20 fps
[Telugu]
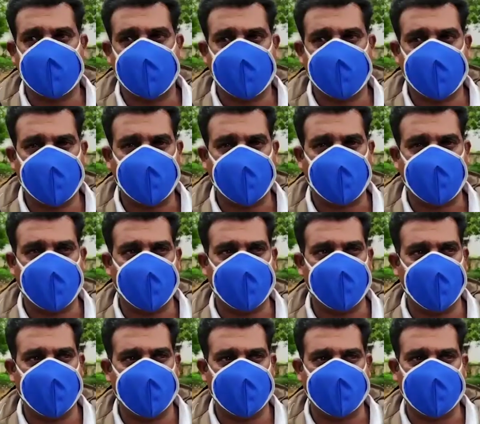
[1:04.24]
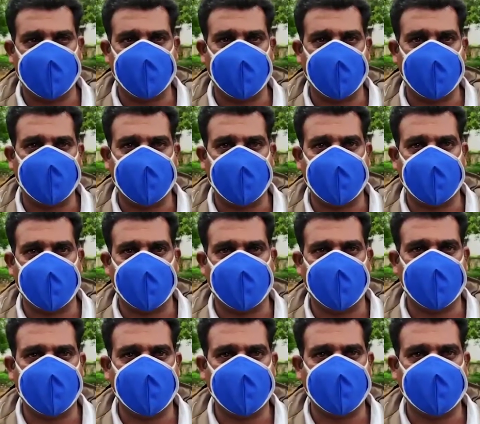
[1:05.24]
పంచాయతీ ఆమ్లెట్ విలేజ్ తిమ్మపల్లి
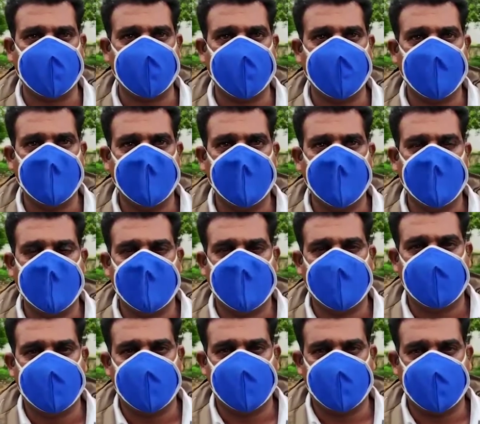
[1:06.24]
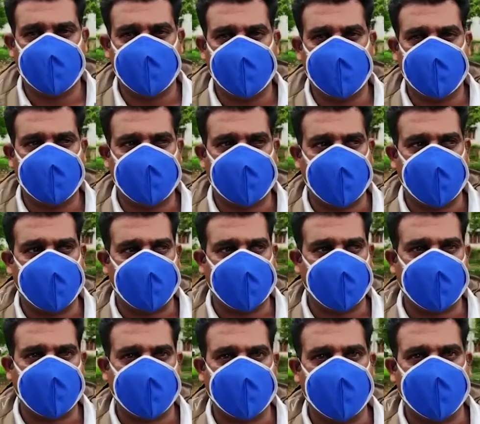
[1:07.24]
గ్రామంలో శ్రీపతి
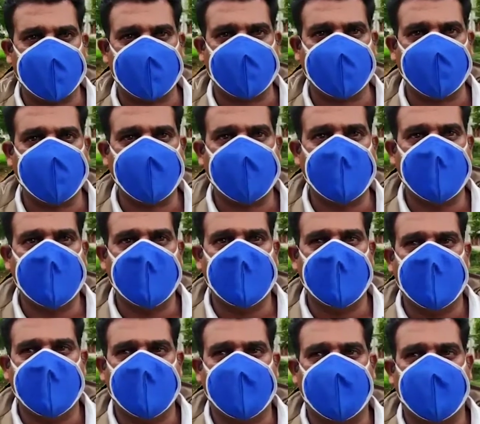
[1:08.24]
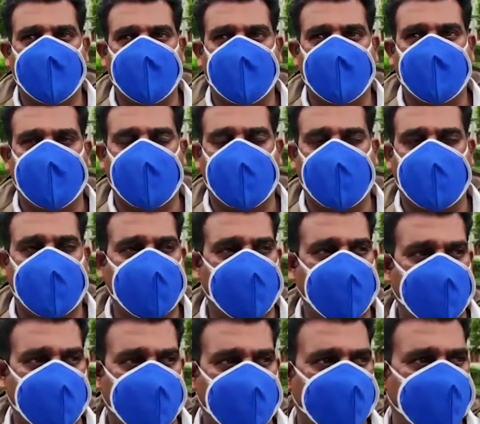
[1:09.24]
శేఖర్ అని
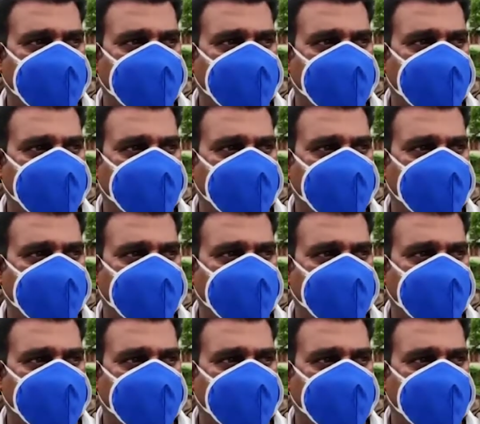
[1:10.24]
తండ్రి